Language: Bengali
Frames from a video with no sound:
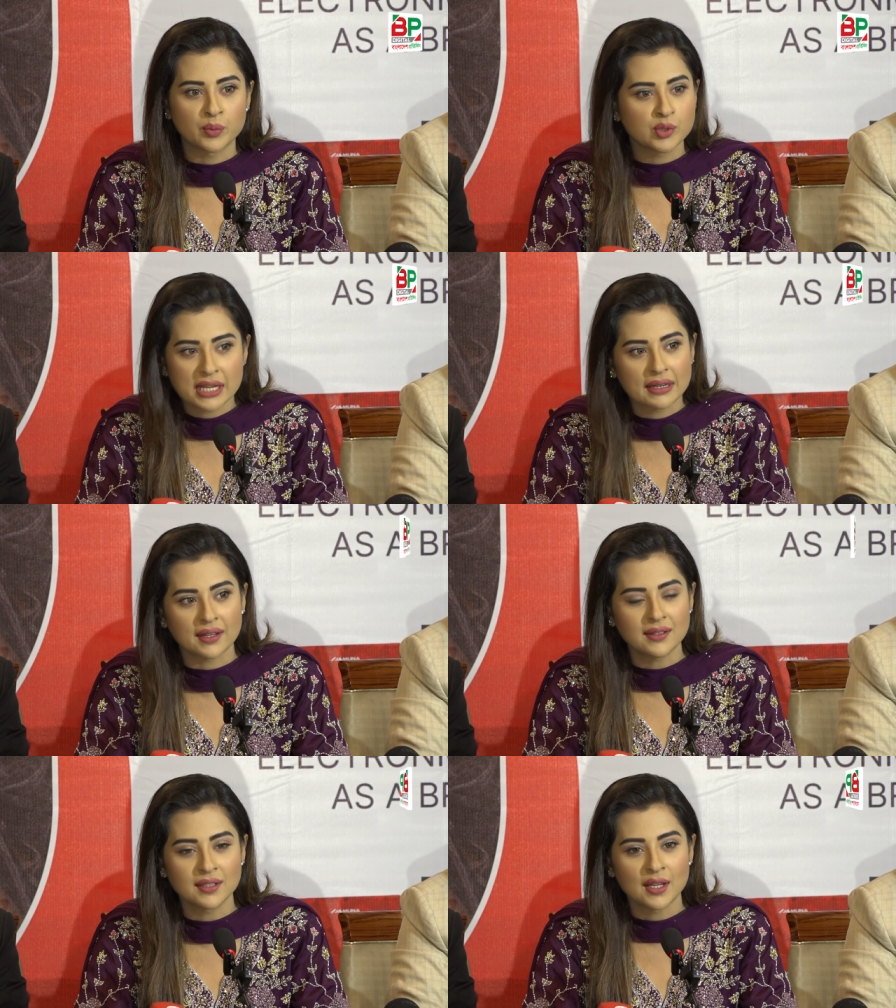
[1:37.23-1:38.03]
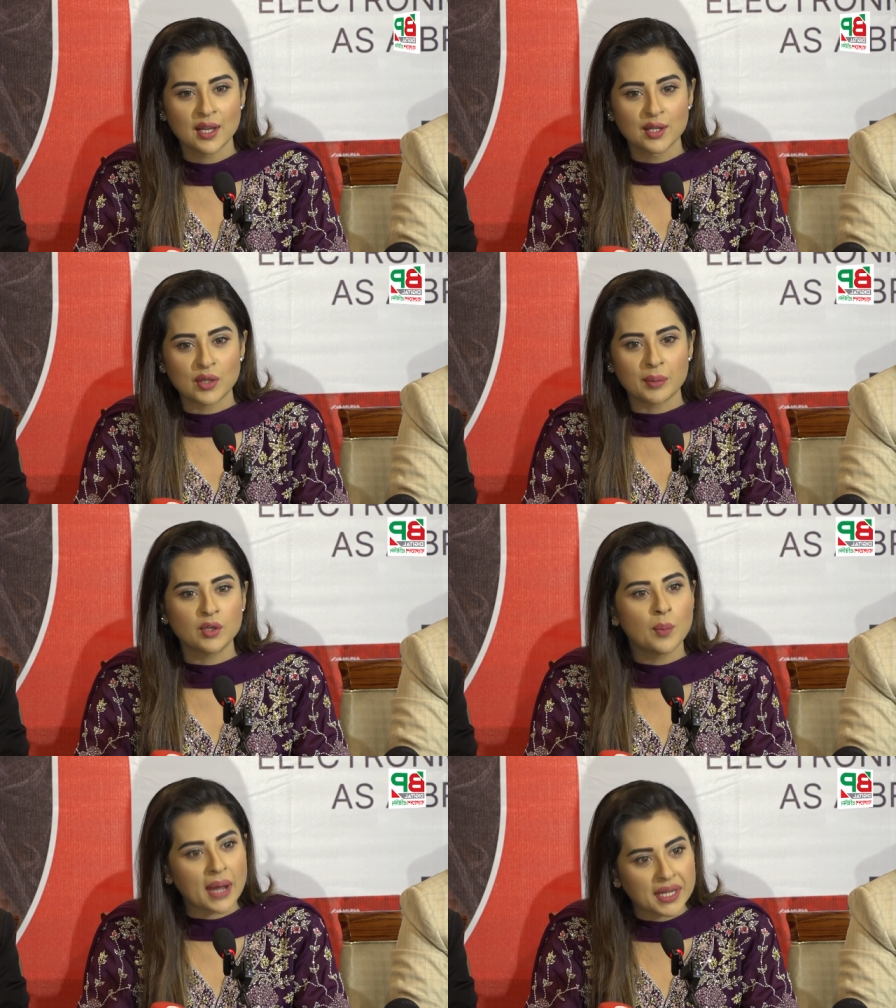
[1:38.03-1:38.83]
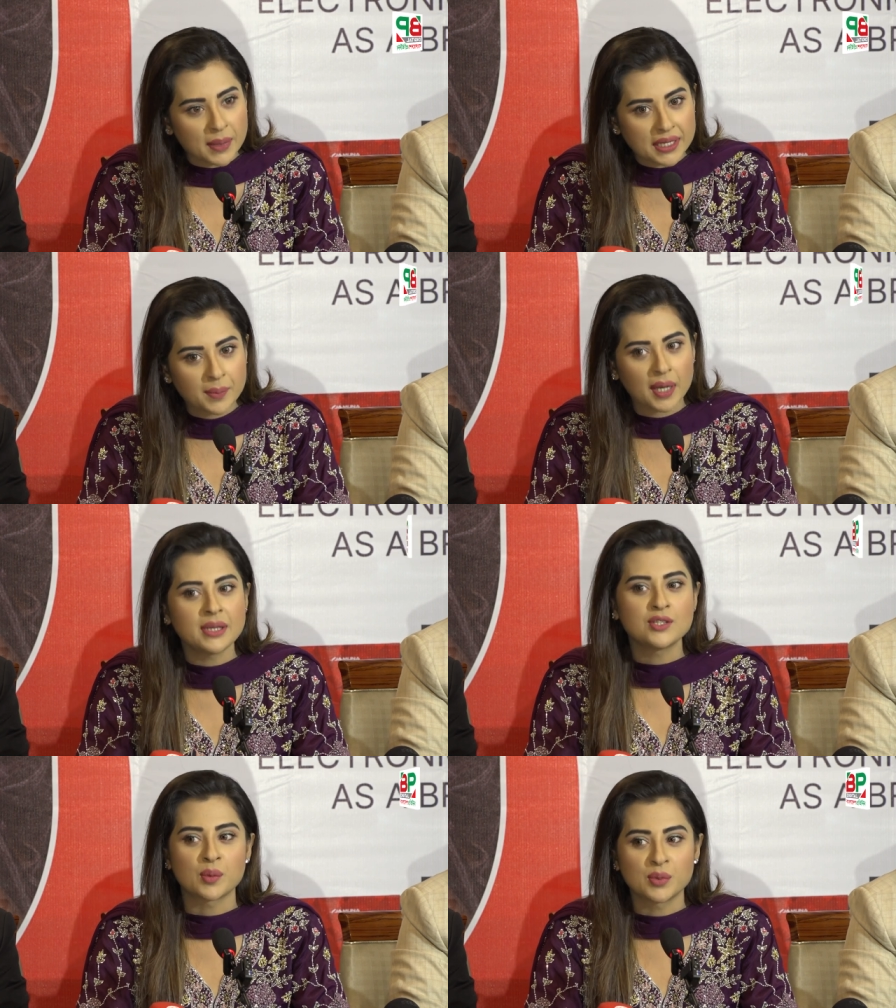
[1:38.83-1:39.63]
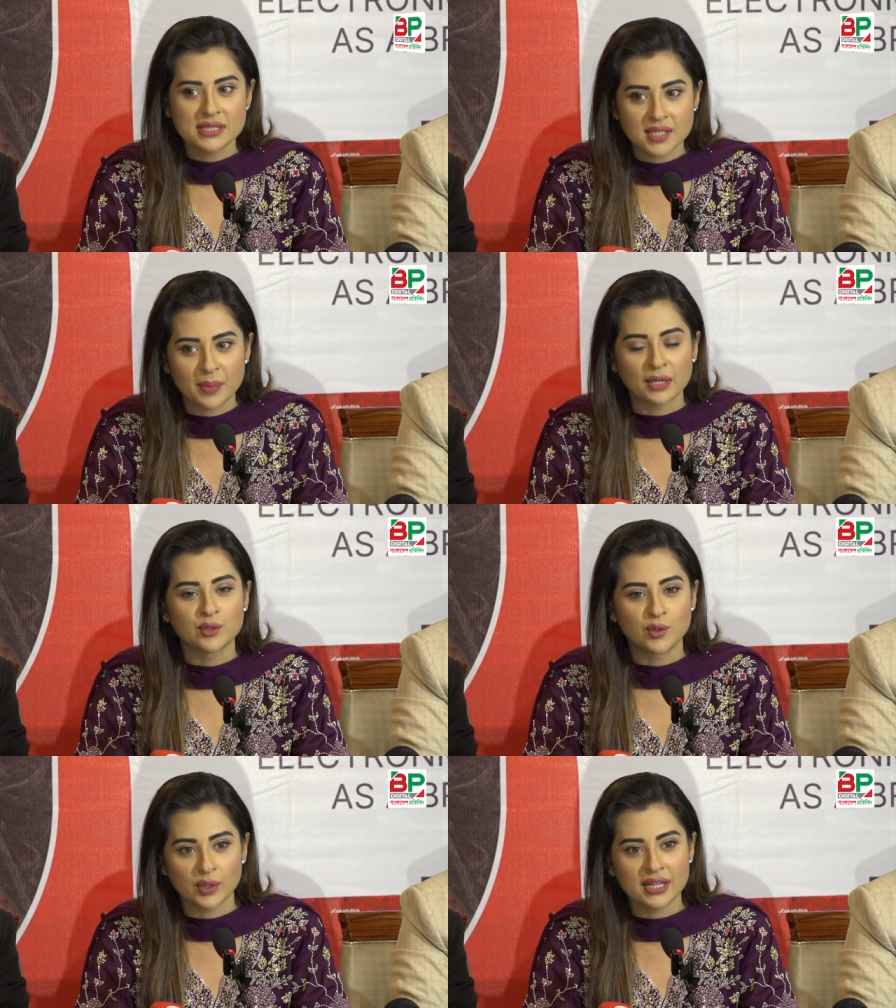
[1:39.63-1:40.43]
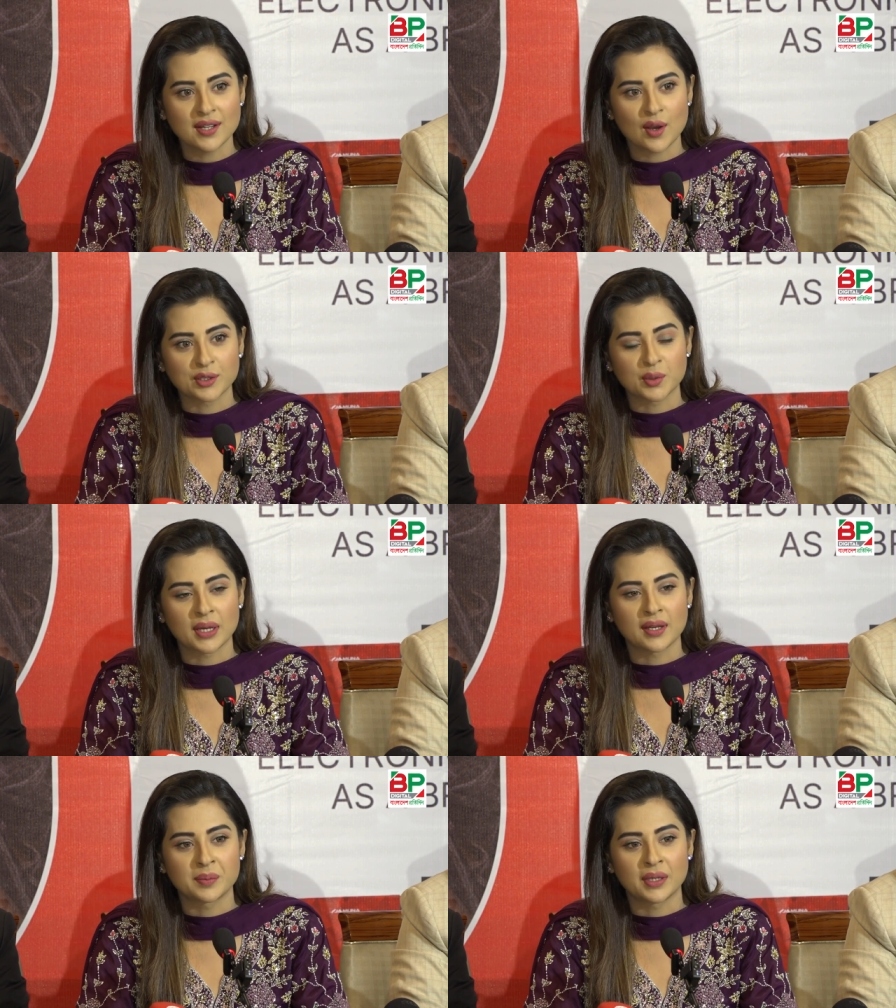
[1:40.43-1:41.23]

বোঝে না তো আমি খুব পারিবারিকভাবেই জন্মদিনটা পালন করি হয়তো বা